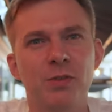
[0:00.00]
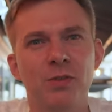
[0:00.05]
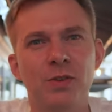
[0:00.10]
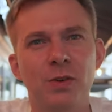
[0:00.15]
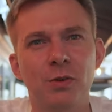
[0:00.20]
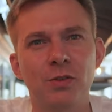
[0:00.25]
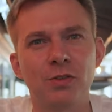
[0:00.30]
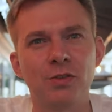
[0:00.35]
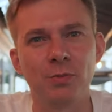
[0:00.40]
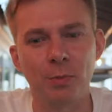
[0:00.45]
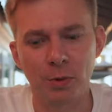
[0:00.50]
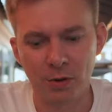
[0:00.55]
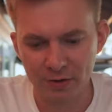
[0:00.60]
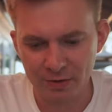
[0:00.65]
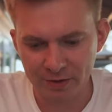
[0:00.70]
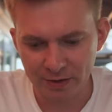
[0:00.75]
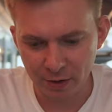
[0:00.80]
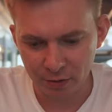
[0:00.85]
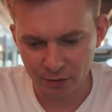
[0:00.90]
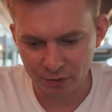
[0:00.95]
dwie łodzie w
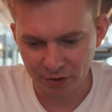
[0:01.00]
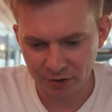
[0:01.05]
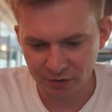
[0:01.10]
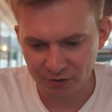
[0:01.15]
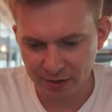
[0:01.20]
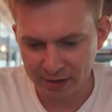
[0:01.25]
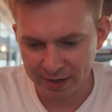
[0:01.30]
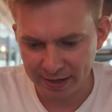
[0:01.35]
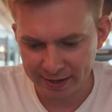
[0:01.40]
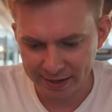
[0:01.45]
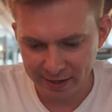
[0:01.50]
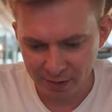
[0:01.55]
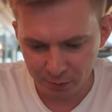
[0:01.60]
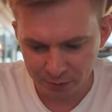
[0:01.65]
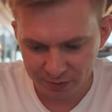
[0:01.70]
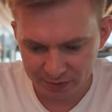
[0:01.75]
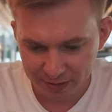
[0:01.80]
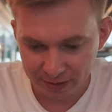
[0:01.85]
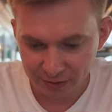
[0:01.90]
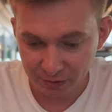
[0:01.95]
Polsce, o trzecia, Galeria
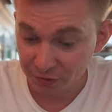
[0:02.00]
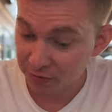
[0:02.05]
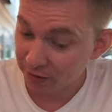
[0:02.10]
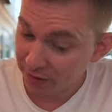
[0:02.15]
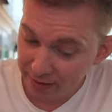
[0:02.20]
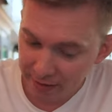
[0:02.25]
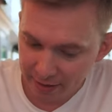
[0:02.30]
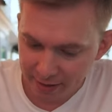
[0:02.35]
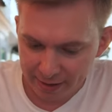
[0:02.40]
Łódzka jeszcze,